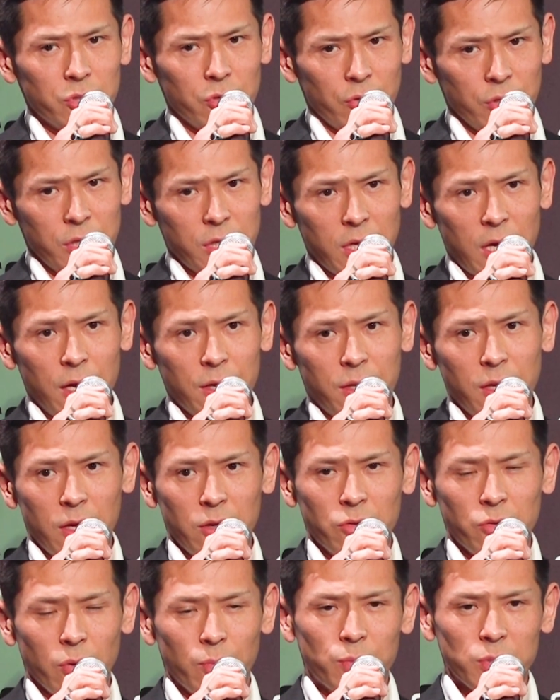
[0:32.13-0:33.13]
ろに控えて
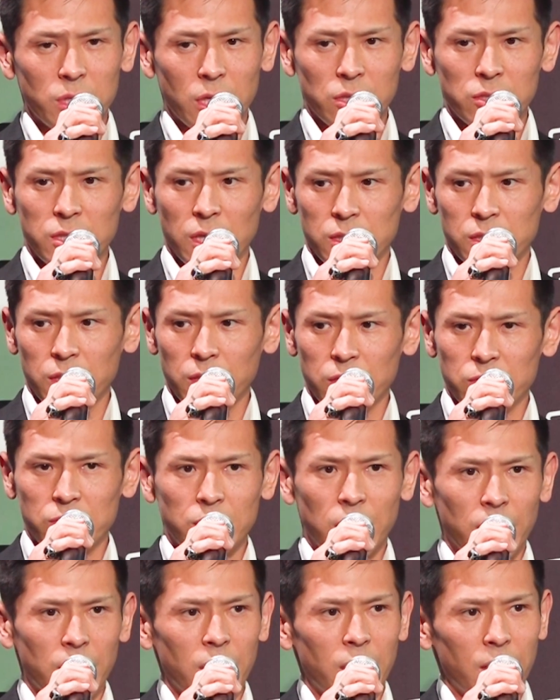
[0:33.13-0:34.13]
いるトップ選手たちにつ
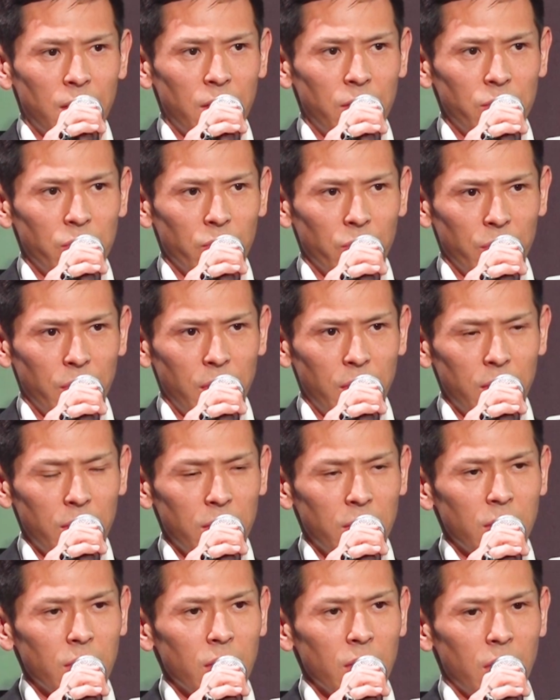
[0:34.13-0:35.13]
なげられるように、
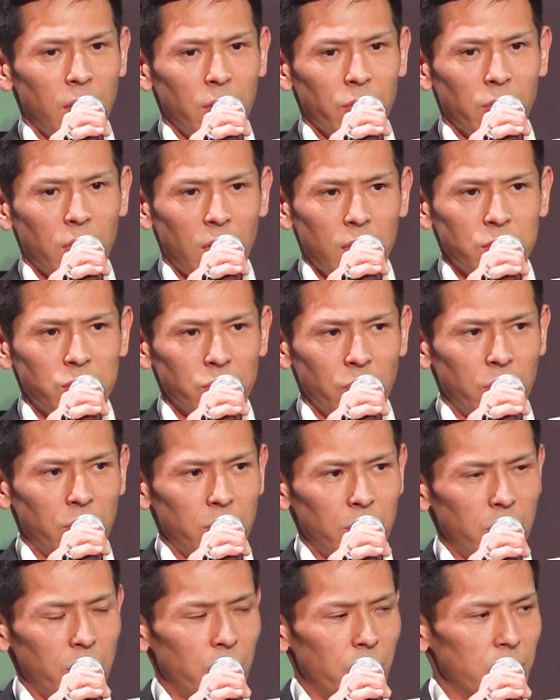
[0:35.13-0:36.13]
会
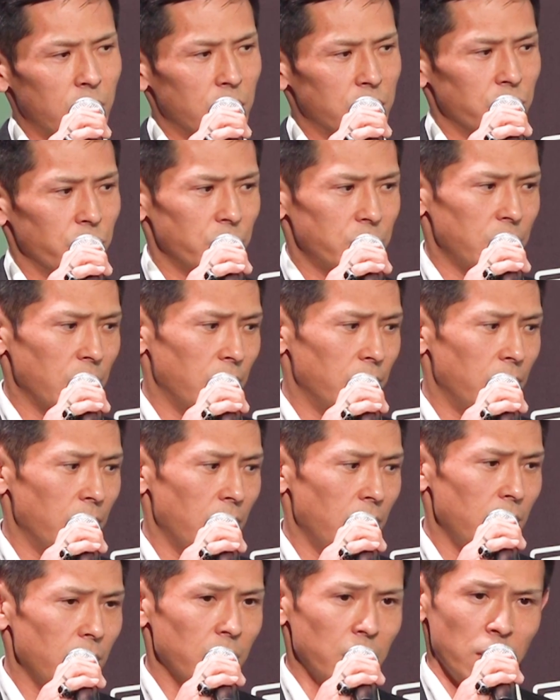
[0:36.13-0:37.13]
場俺たちの試合
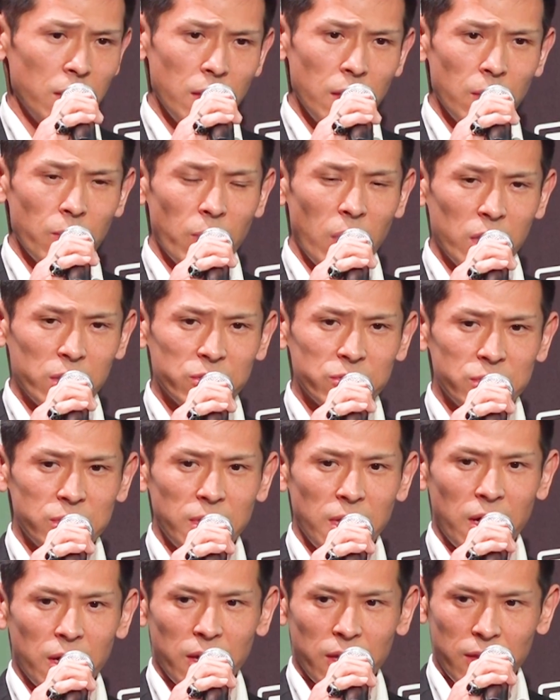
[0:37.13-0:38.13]
でマックス
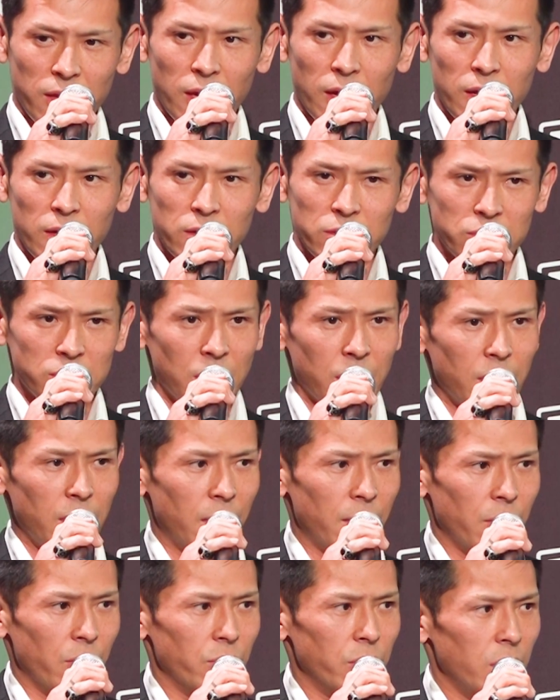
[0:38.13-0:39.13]
に上げてつなげ
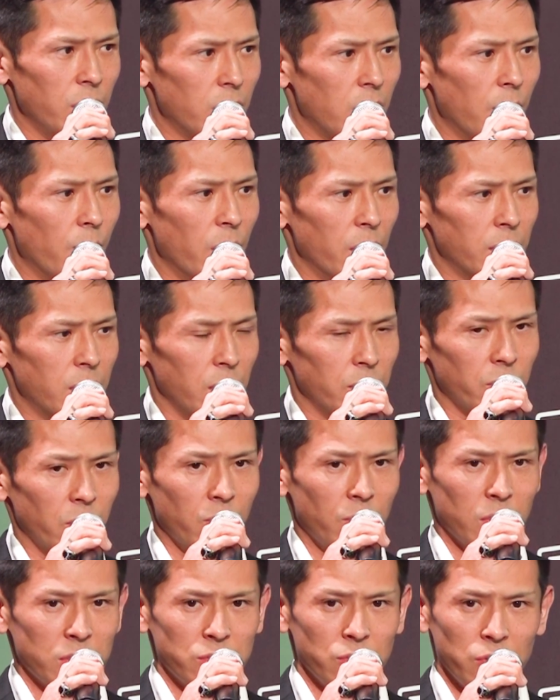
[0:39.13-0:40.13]
られるように頑張りたいと
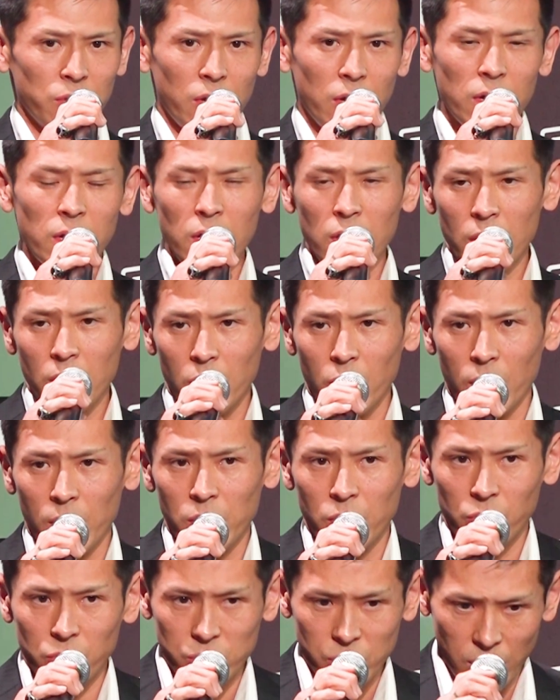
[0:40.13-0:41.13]
思いますので、応
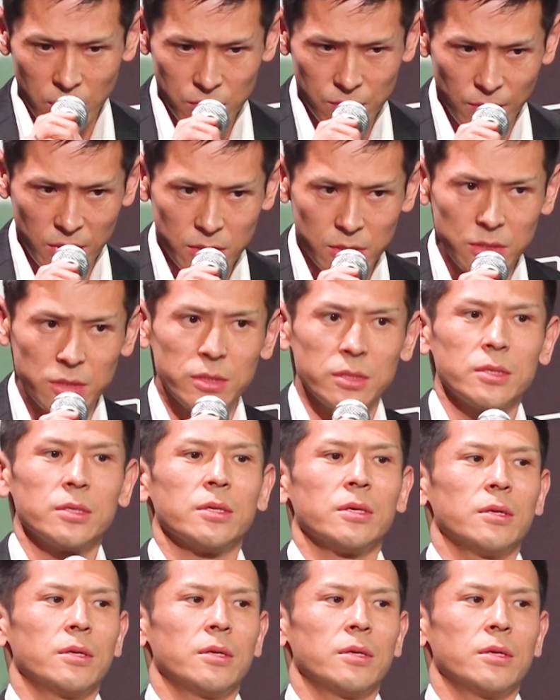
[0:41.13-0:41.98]
援よろしくお願いします。